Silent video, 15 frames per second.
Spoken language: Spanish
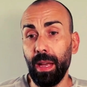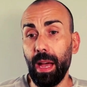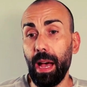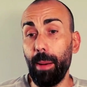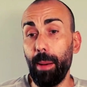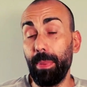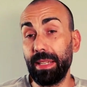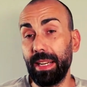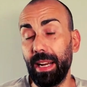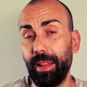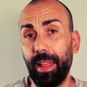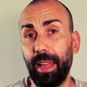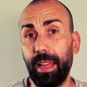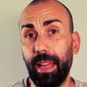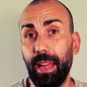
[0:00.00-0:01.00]
a pesar
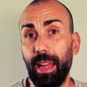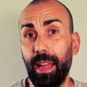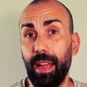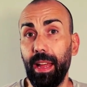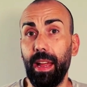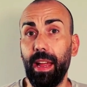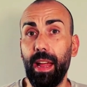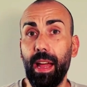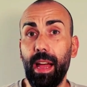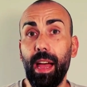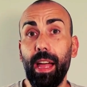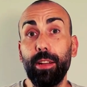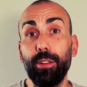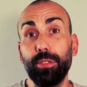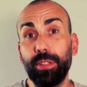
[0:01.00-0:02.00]
de que
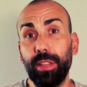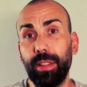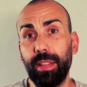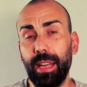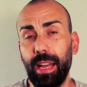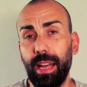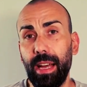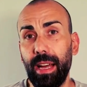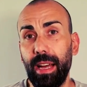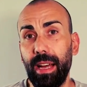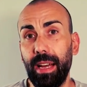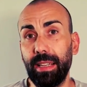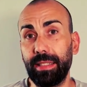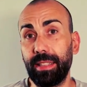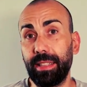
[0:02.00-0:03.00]
hay
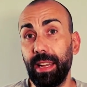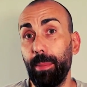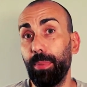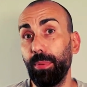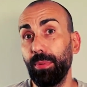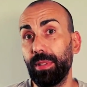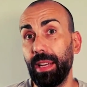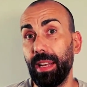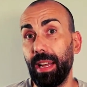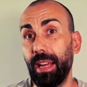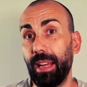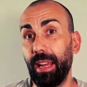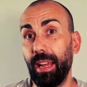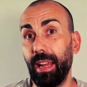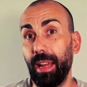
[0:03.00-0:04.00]
noticias que apuntan a
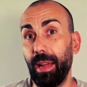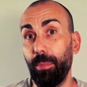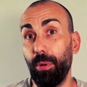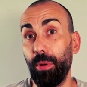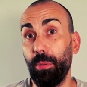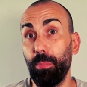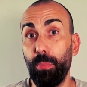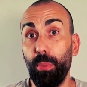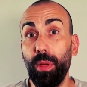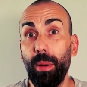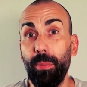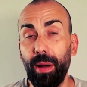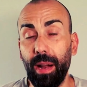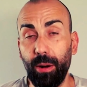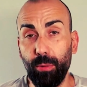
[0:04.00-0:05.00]
que, bueno, puede
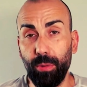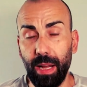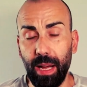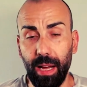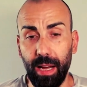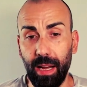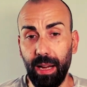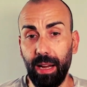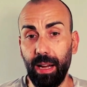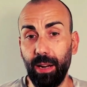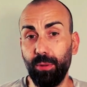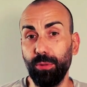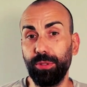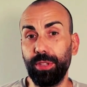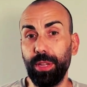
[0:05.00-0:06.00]
haber alguna,
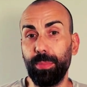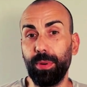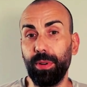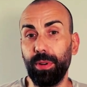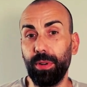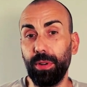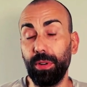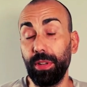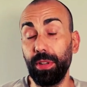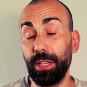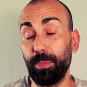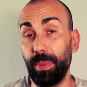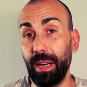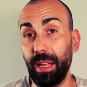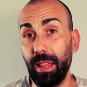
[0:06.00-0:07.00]
algún tipo de
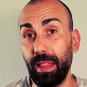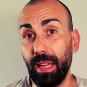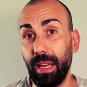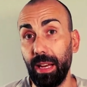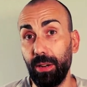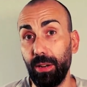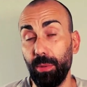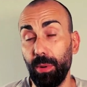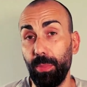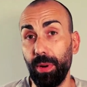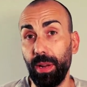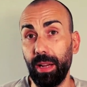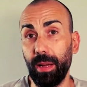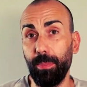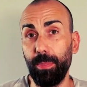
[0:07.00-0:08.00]
esperanza, como por
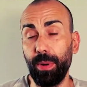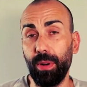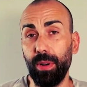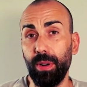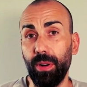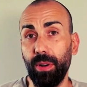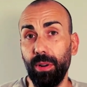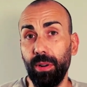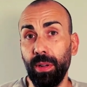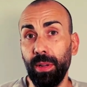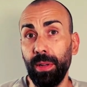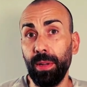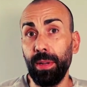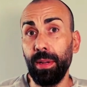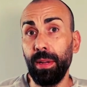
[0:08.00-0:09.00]
ejemplo
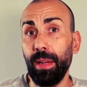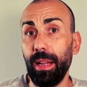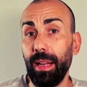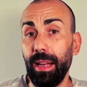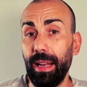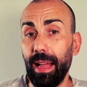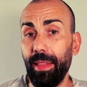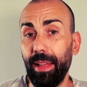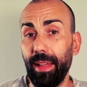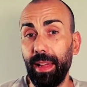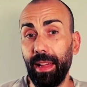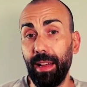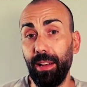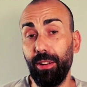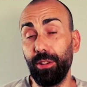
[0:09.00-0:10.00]
la
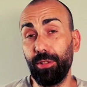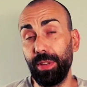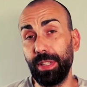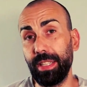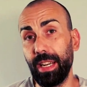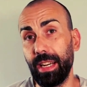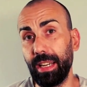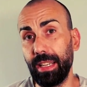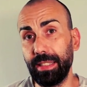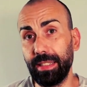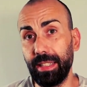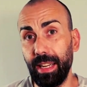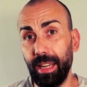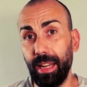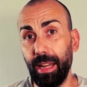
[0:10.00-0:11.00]
de los fichajes
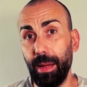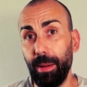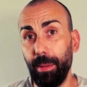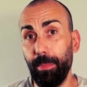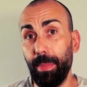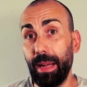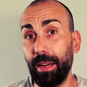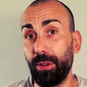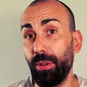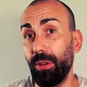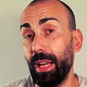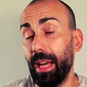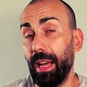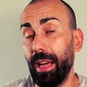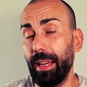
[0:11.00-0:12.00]
de
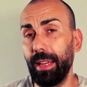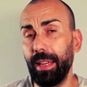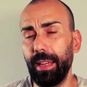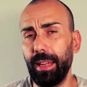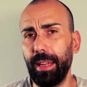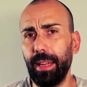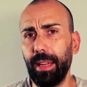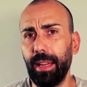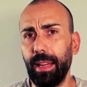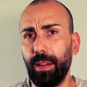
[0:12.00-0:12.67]
Barcola y